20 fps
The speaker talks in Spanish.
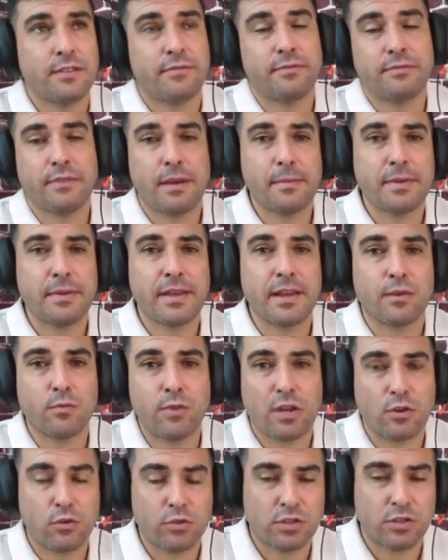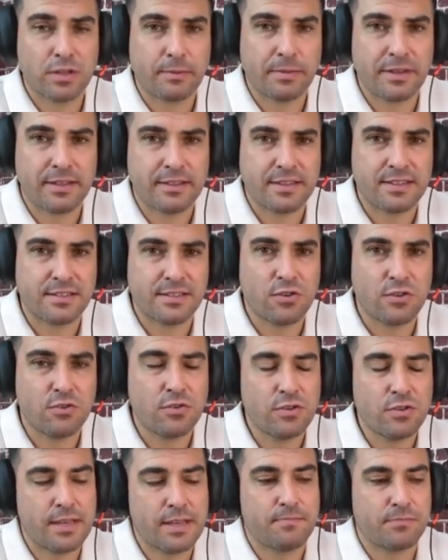Dame alguna
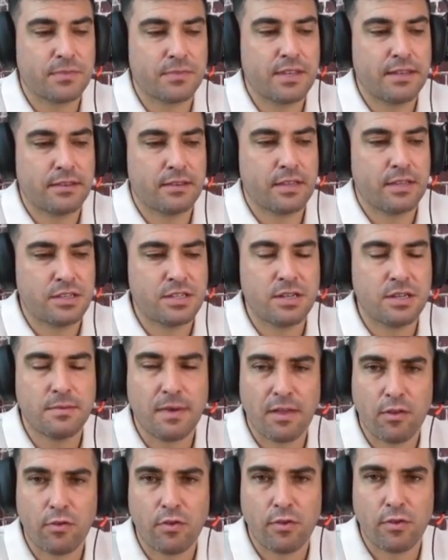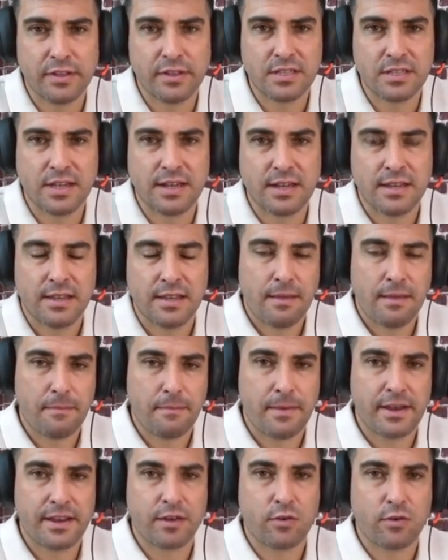contraprestación que te he chivado donde está
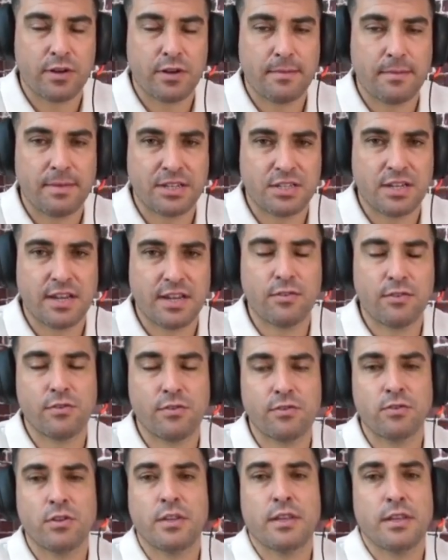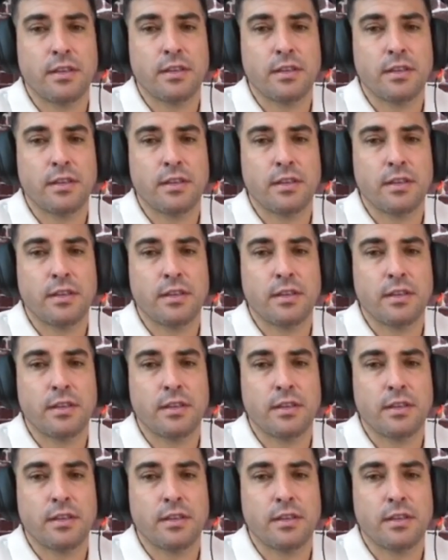María Corina Machado, ¿no?